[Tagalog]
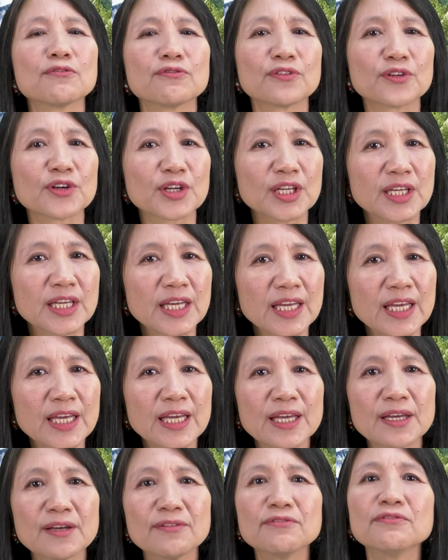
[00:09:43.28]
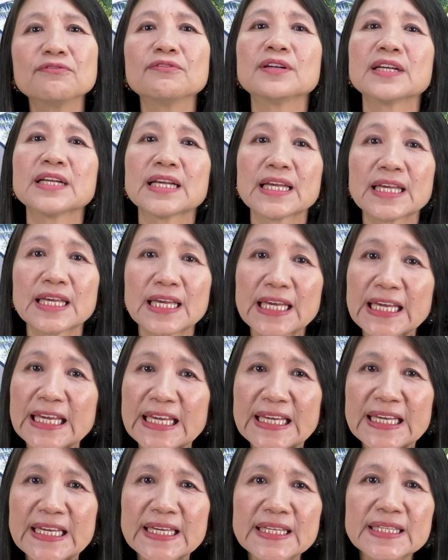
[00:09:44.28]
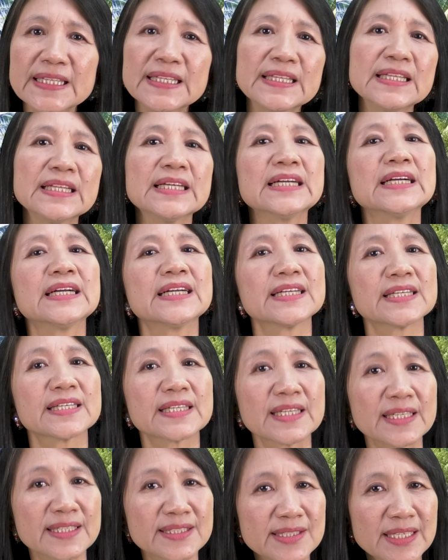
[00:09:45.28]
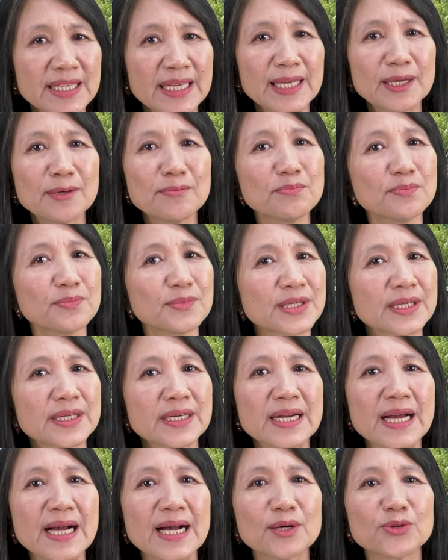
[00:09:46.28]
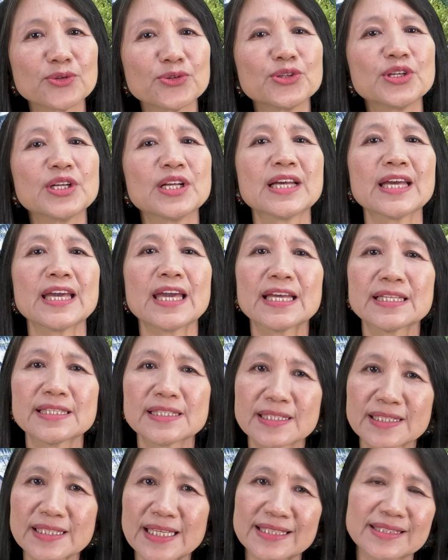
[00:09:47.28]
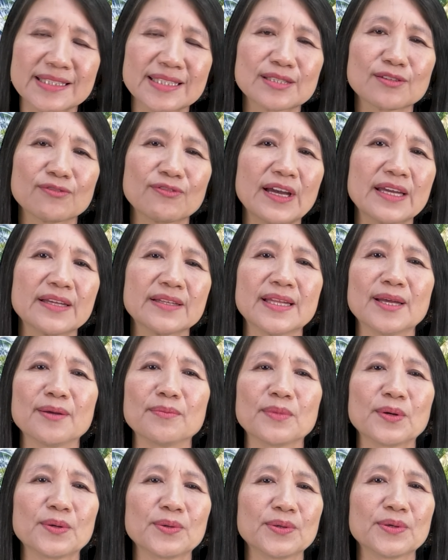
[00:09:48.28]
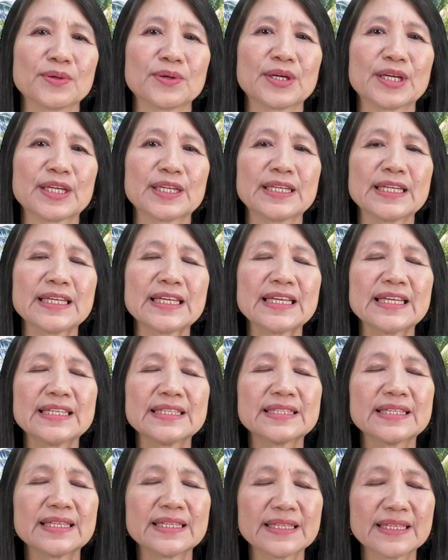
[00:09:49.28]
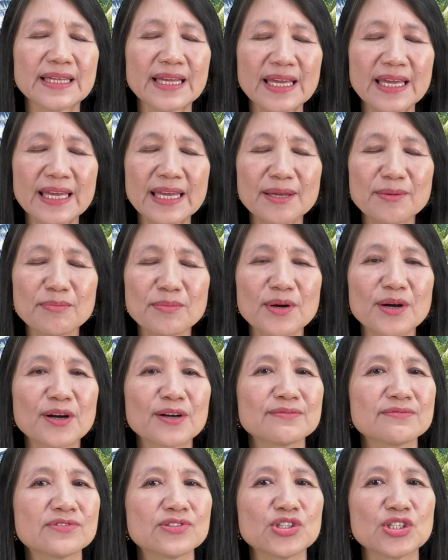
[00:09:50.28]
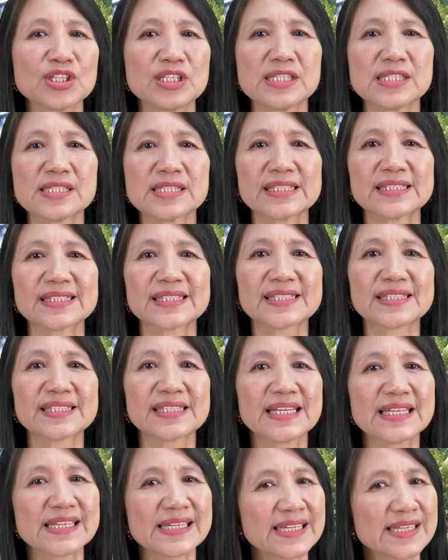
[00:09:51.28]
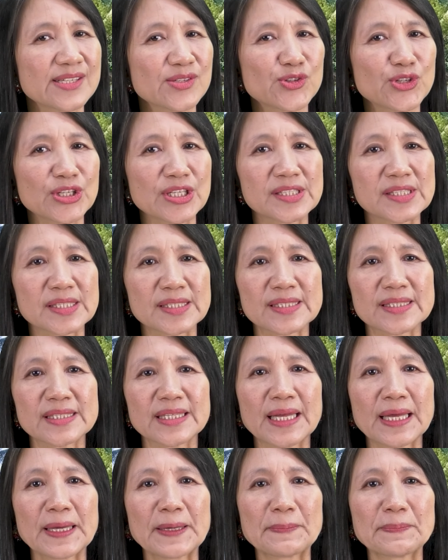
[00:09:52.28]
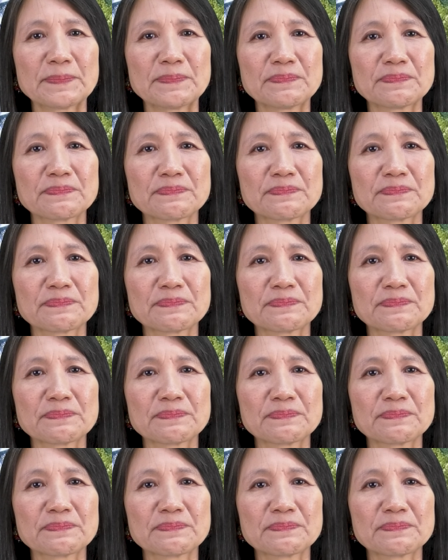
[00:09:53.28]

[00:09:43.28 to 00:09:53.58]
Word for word: Forgive, heal, redeem, crown, and satisfy them, O Lord. In the name of Jesus. In Jesus' name.